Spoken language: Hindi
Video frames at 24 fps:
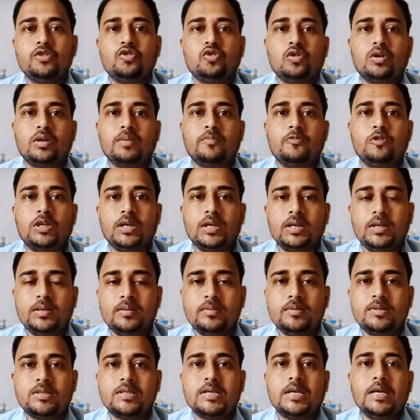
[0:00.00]
छोटे मोटे
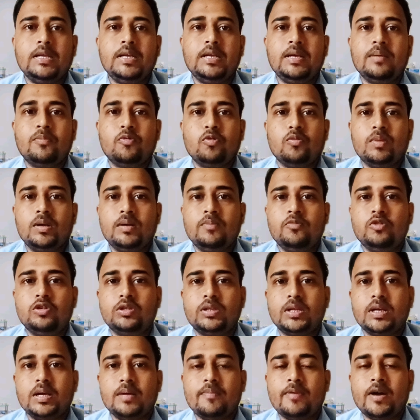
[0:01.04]
स्किन के प्रॉब्लम
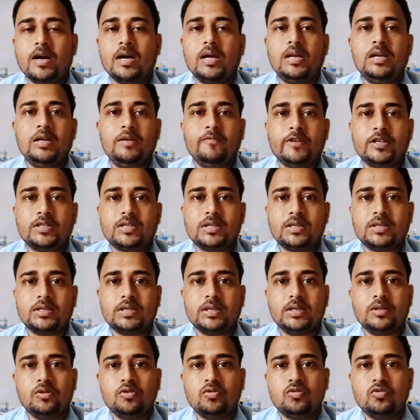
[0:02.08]
होते हैं फंगल इन्फेक्शन
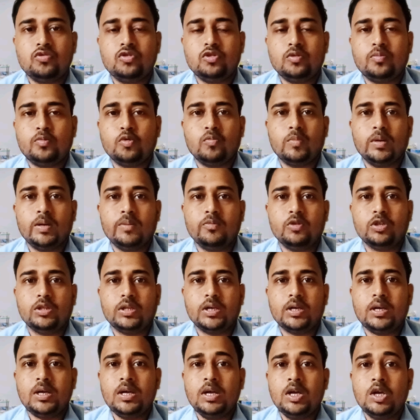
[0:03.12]
के दौरान जो प्रॉब्लम
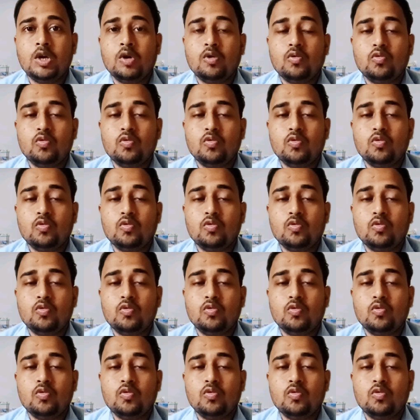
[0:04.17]
होते हैं